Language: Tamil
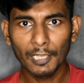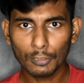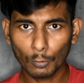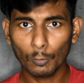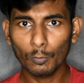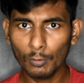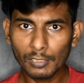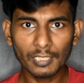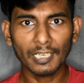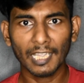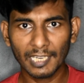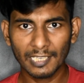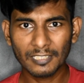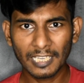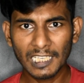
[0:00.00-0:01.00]
ஸோ ரூல்ஸை
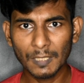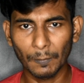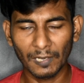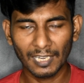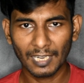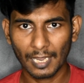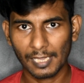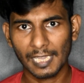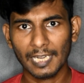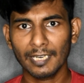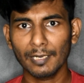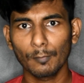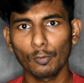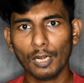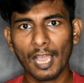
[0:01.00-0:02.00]
நிறைய சேஞ்ச் பண்ணியிருக்காங்க ஏன்னா
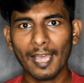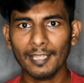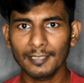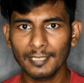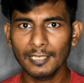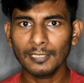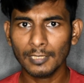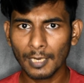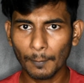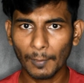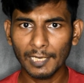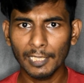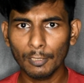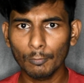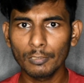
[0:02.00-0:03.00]
நம்ம ஒரு ஆறு சீசனாக
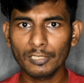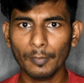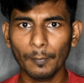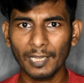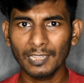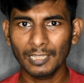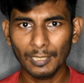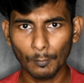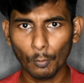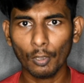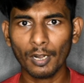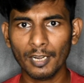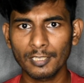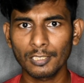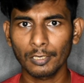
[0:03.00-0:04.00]
பழைய ரூல்ஸை பார்த்து
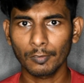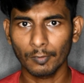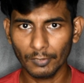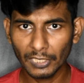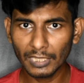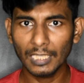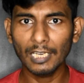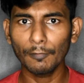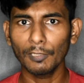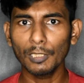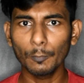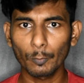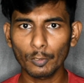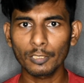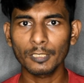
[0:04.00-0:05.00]
போர் அடிச்சிருக்கோம் இதில் வந்து
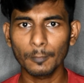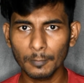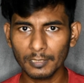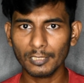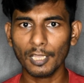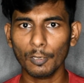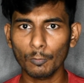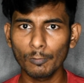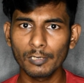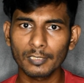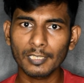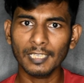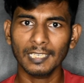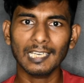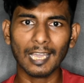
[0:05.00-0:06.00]
புதுசு புதுசாக
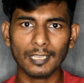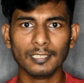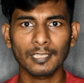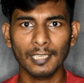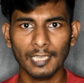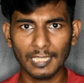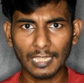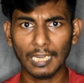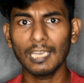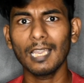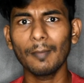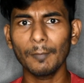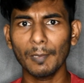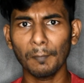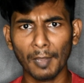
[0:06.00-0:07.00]
ரூல்ஸு டாஸ்க்கு
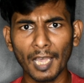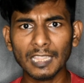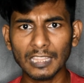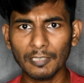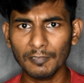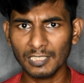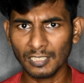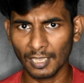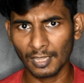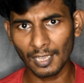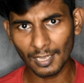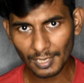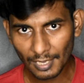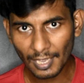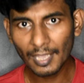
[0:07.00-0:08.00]
இதெல்லாமே மாற்றி
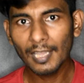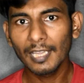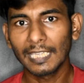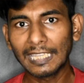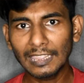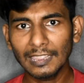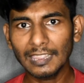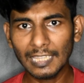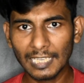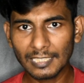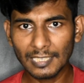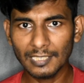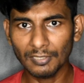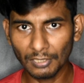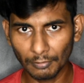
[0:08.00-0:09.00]
வச்சாதான் இந்த
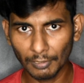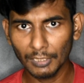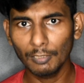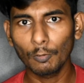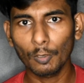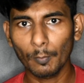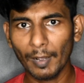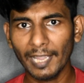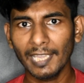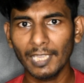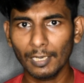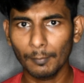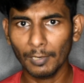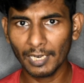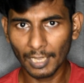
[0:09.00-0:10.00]
சீசனை வந்து ஒரு
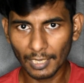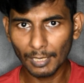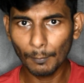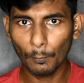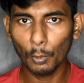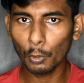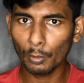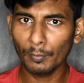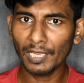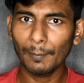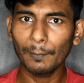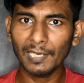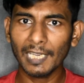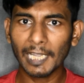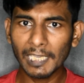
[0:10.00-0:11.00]
பயங்கரமான இப்போ ஒரு
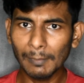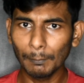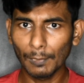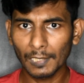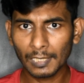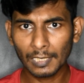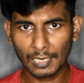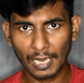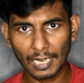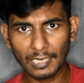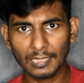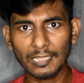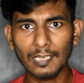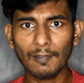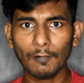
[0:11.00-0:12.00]
மிகப்பெரிய ஐப்பில் இருக்குன்னா
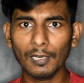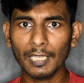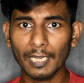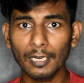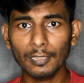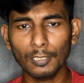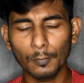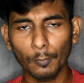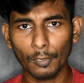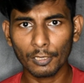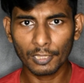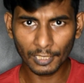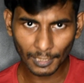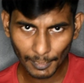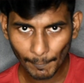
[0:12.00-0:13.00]
அடுத்த லெவலுக்கு எடுத்துகிட்டு
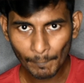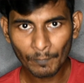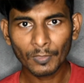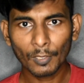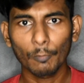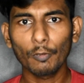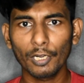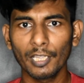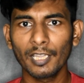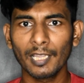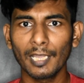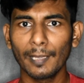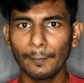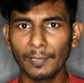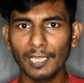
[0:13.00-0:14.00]
போகிறதுக்கு ஒரு
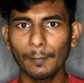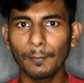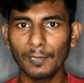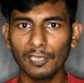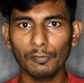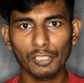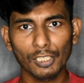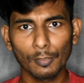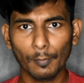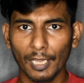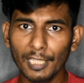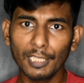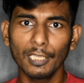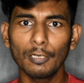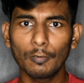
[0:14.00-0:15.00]
மிகப்பெரிய விஷயமா
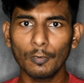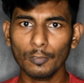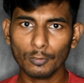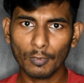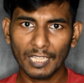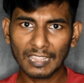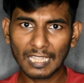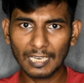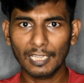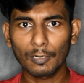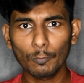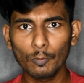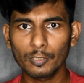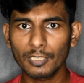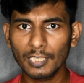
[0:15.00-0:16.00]
இருக்கும் ஸோ அந்த
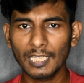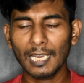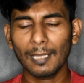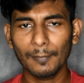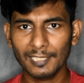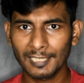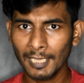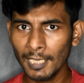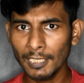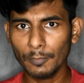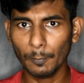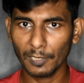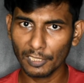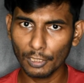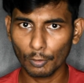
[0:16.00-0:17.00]
ரூல்ஸ் இது எல்லாமே சேஞ்ச்
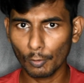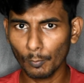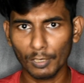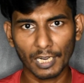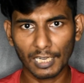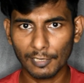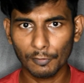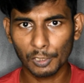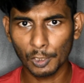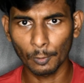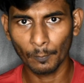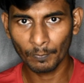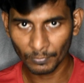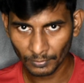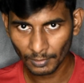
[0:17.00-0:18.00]
பண்ணது ரொம்ப நல்ல விஷயம்
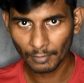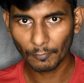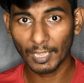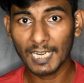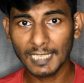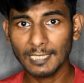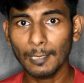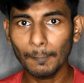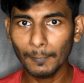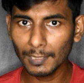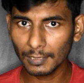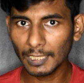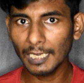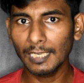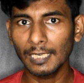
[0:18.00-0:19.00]
ஃபார் எக்ஸாம்பிள்
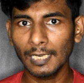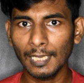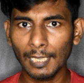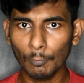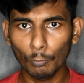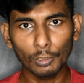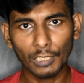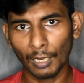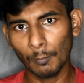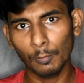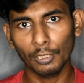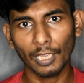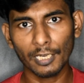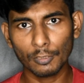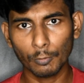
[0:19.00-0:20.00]
தெலுங்கில் உல்டா
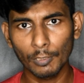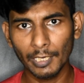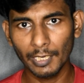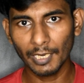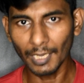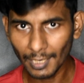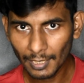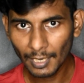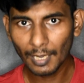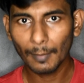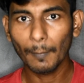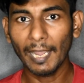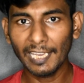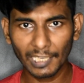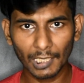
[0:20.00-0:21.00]
புல்டான்னு சொல்லிட்டு
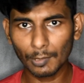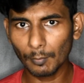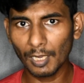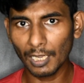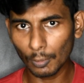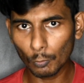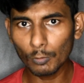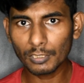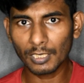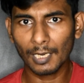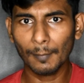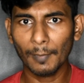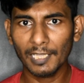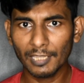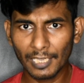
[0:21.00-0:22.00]
பயங்கரமாக ரூல்ஸ்
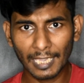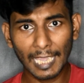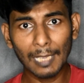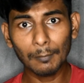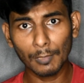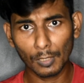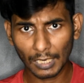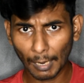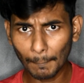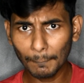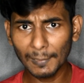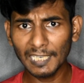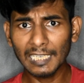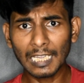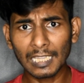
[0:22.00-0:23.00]
எல்லாம் மாற்றி கேமு
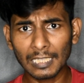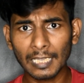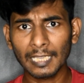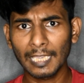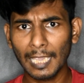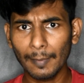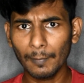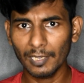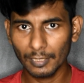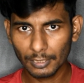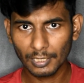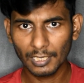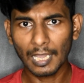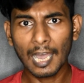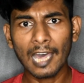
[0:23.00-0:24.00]
கம்ப்ளீட்டாக அந்த கேமே
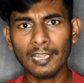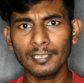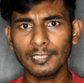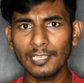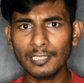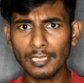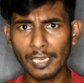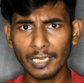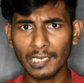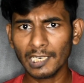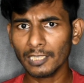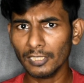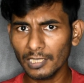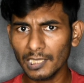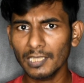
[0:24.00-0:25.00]
ஆறு சீசனில்
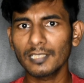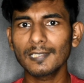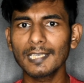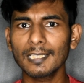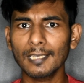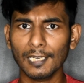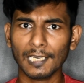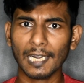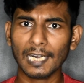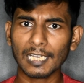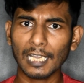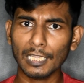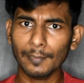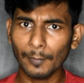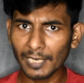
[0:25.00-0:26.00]
நடந்தது இந்த சீசனில்
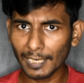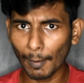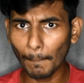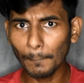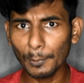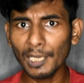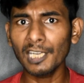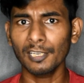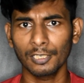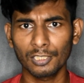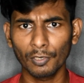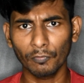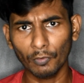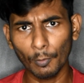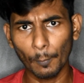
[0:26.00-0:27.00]
நடக்காத மாதிரி கம்ப்ளீட்டு
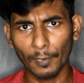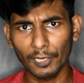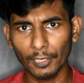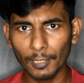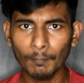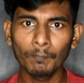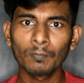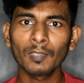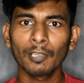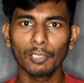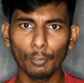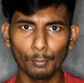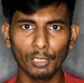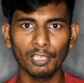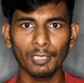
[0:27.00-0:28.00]
ஷிஃப்ட் பண்ணி
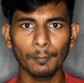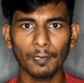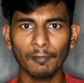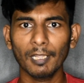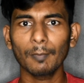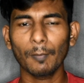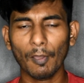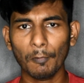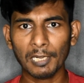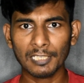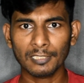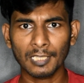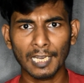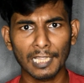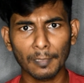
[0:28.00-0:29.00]
இம்யூனிட்டி பவர் பவர்
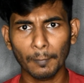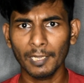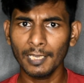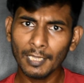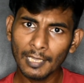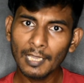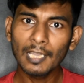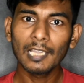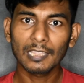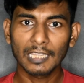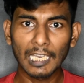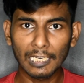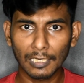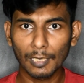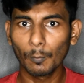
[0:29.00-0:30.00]
அஸ்திரம் அந்த மாதிரி
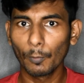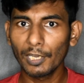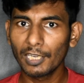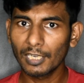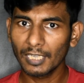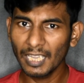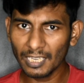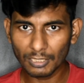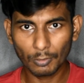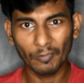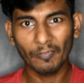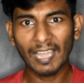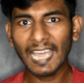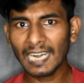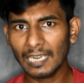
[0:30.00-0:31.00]
தெலுங்கில் போயிட்டுருக்கு ஸோ
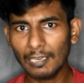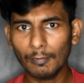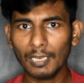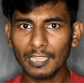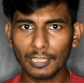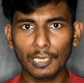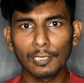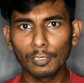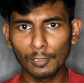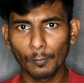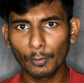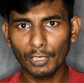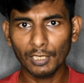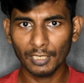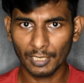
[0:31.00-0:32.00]
வேறு லெவலாக தெலுங்குலையும்
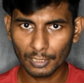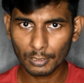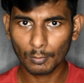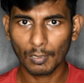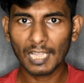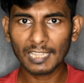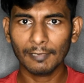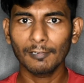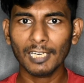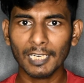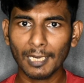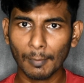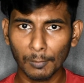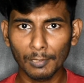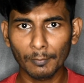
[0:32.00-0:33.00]
போயிட்டுருக்கு ஸோ அதை விட
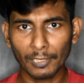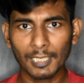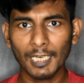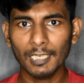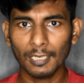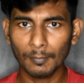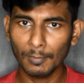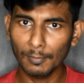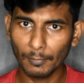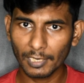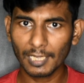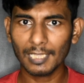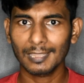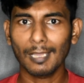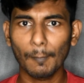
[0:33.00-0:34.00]
டபுள் மடங்காக ட்ரிபிள்
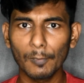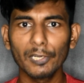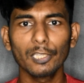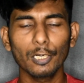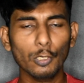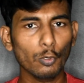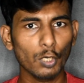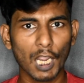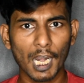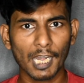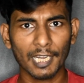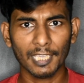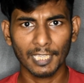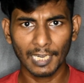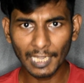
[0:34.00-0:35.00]
மடங்காக தமிழ் இருக்கும்னு நான்
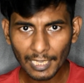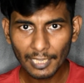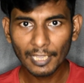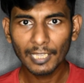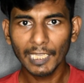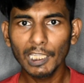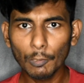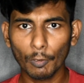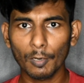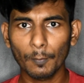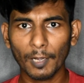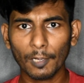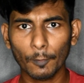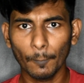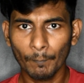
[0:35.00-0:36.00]
நினைக்கிறேன் இது ஒரு
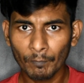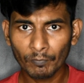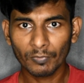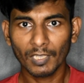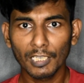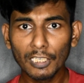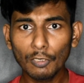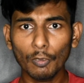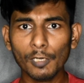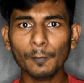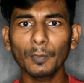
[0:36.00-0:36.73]
பக்கம் இன்னொரு